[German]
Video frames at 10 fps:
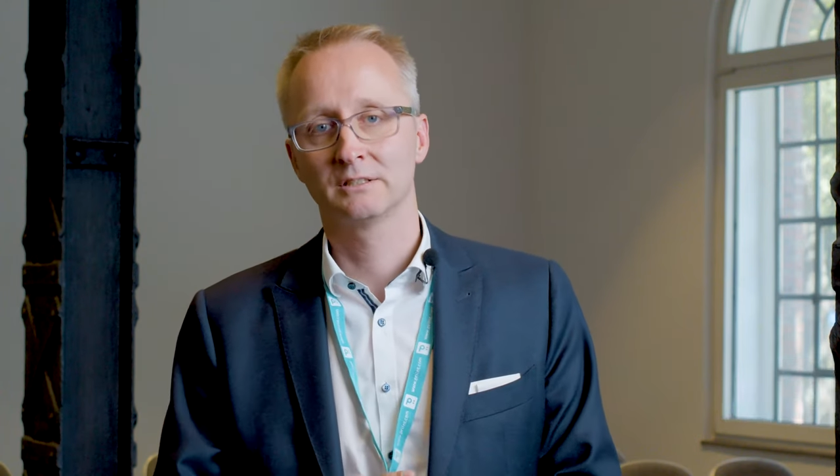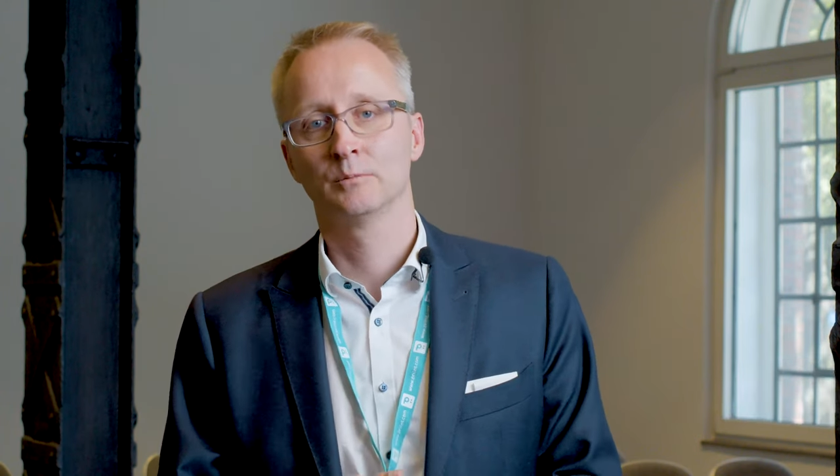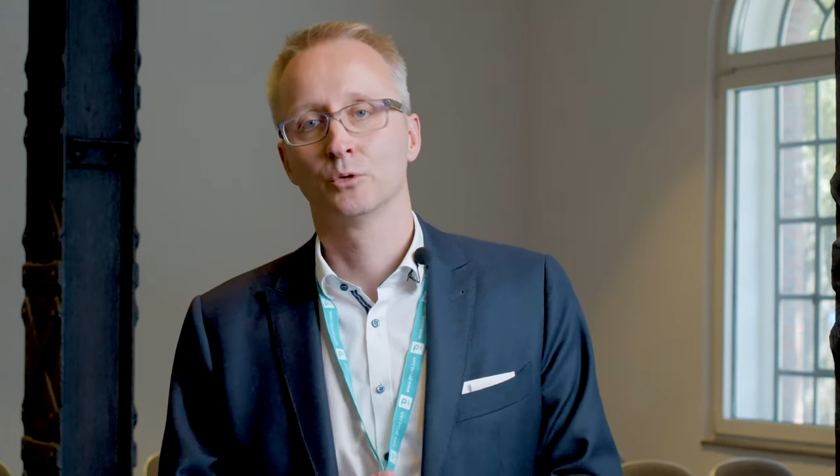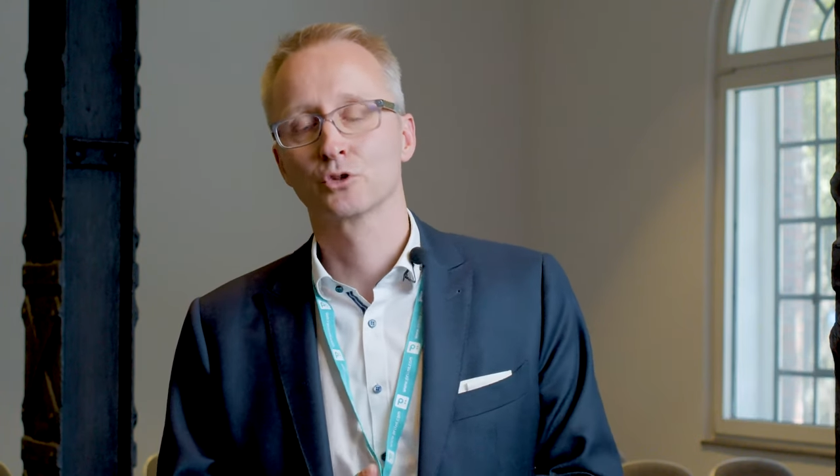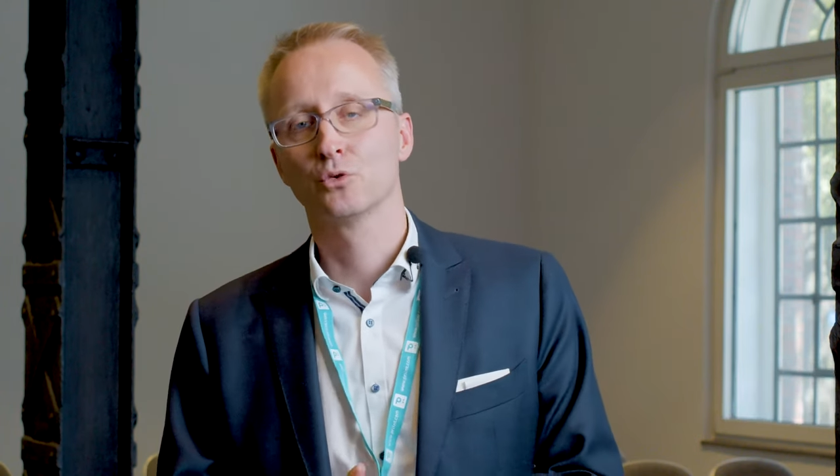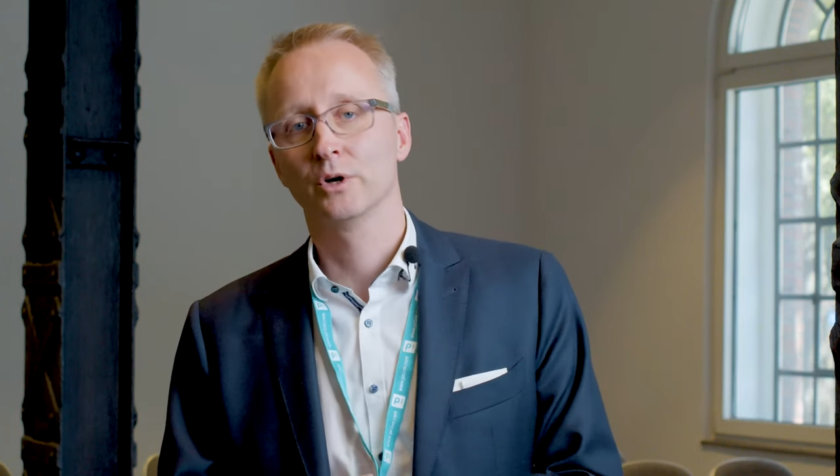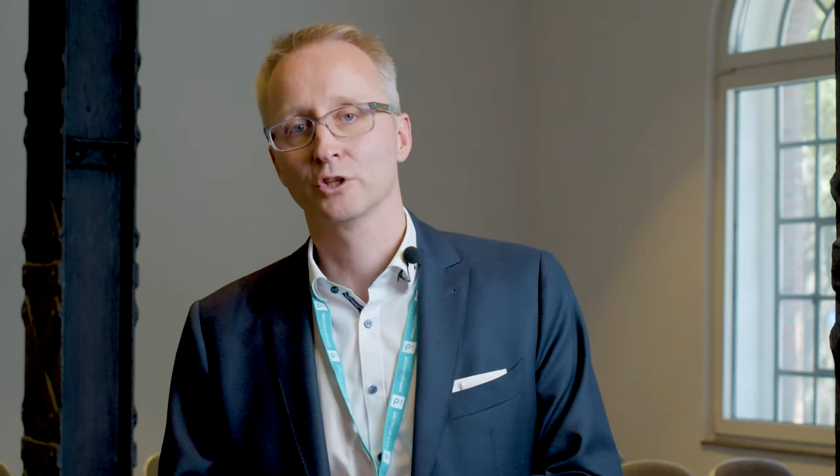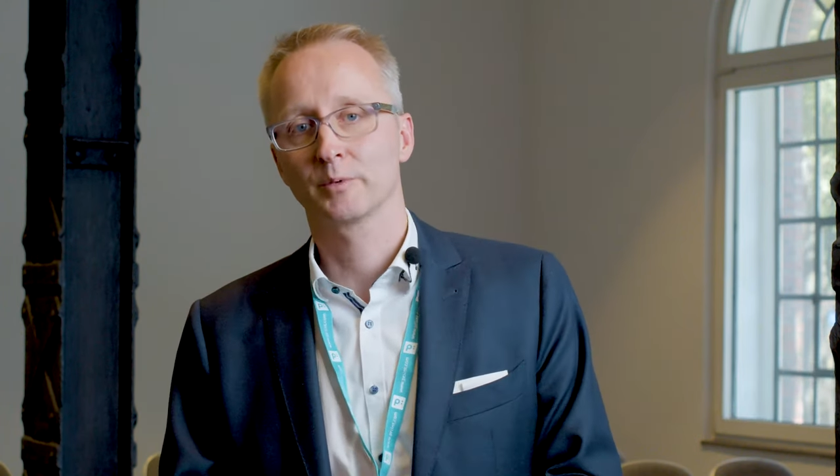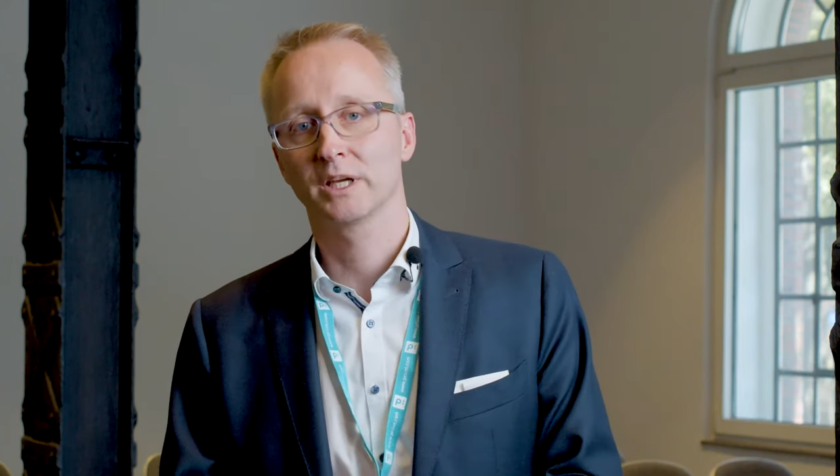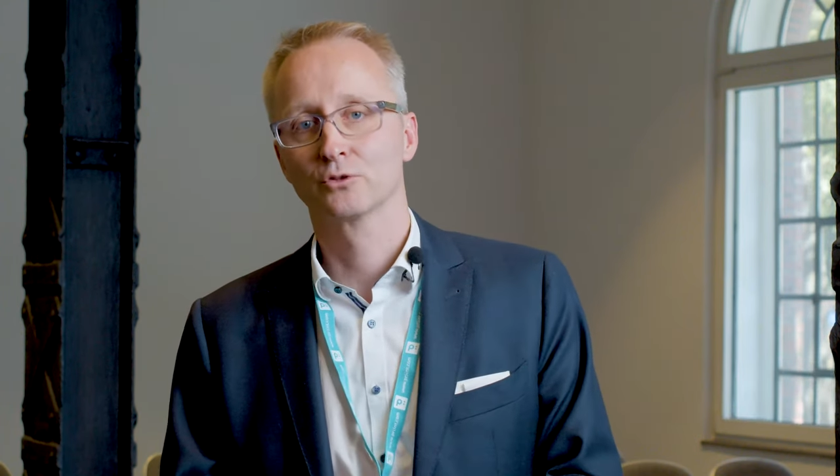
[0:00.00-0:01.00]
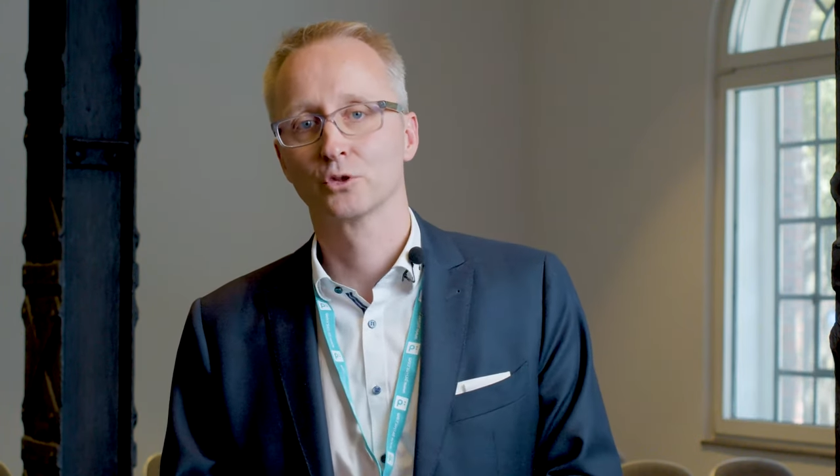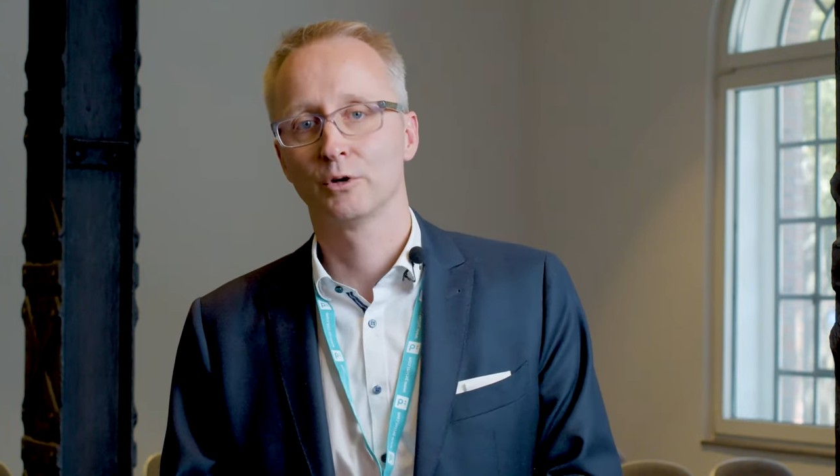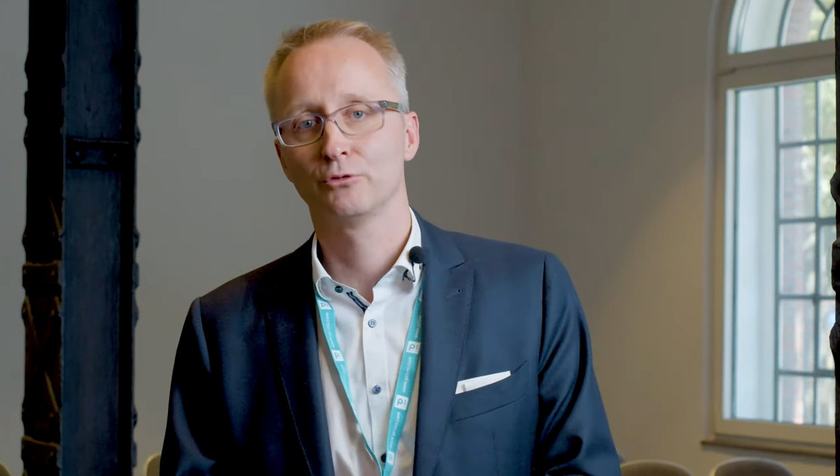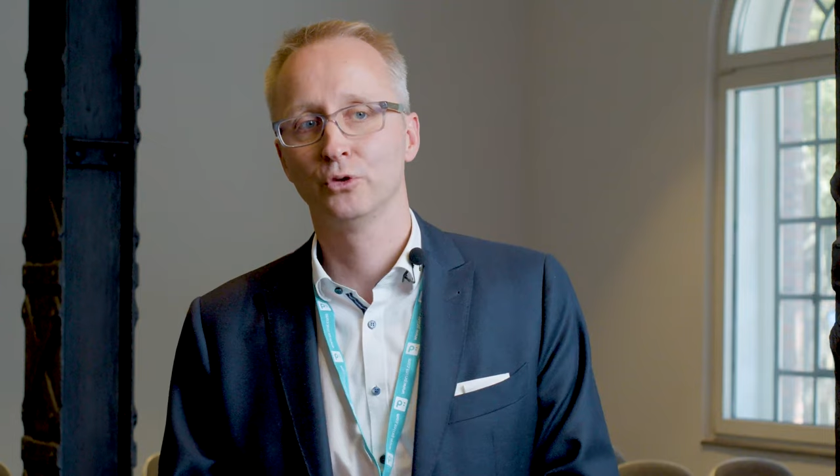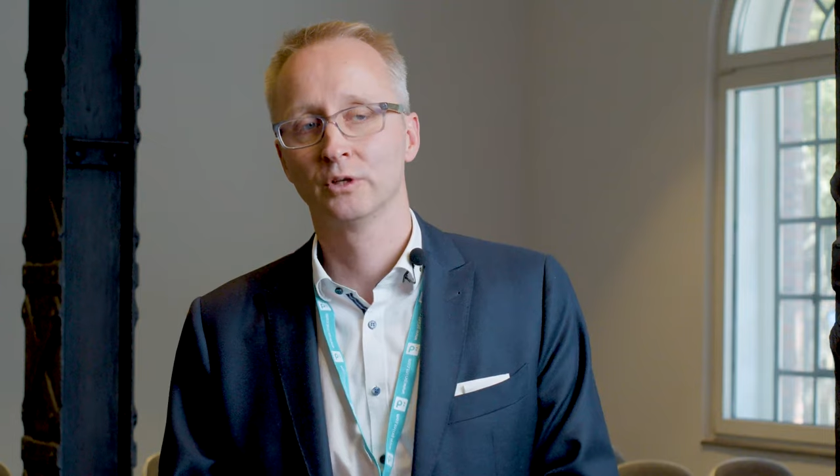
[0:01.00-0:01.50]
ETIM und Co. entsprechend zu
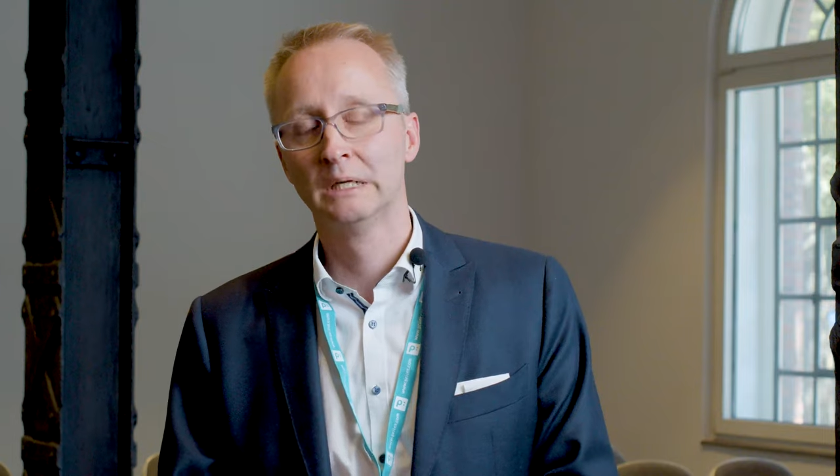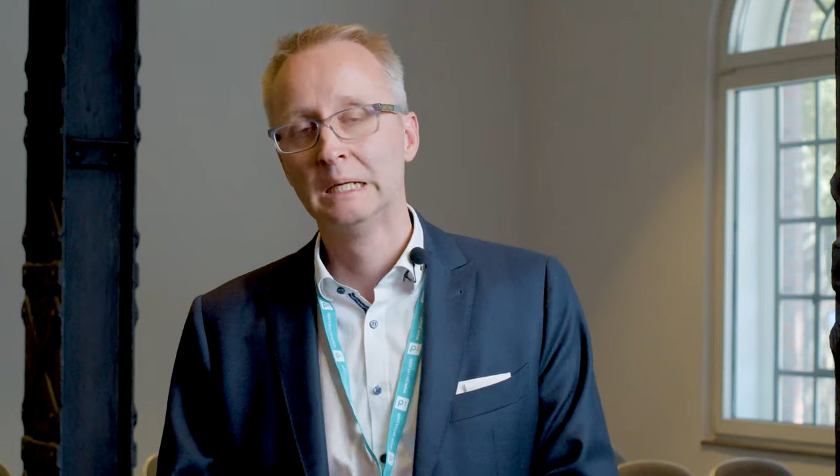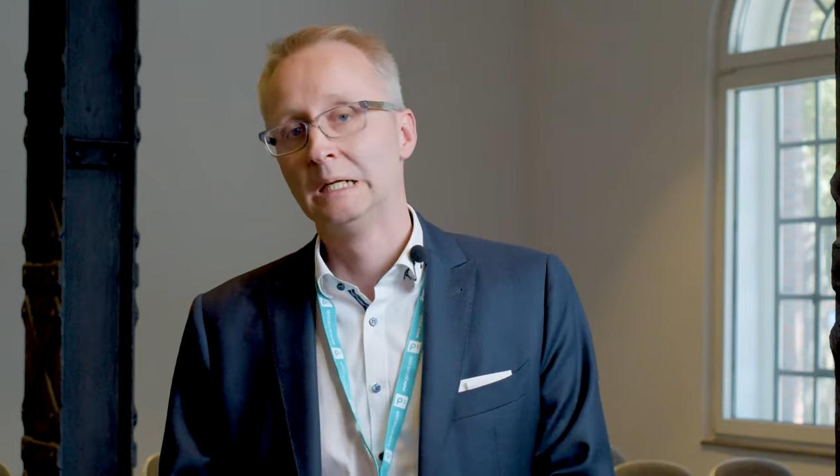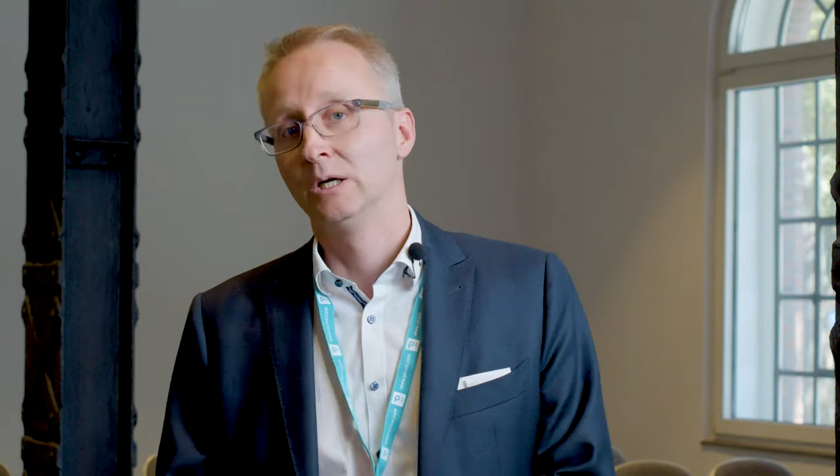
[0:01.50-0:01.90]
überführen.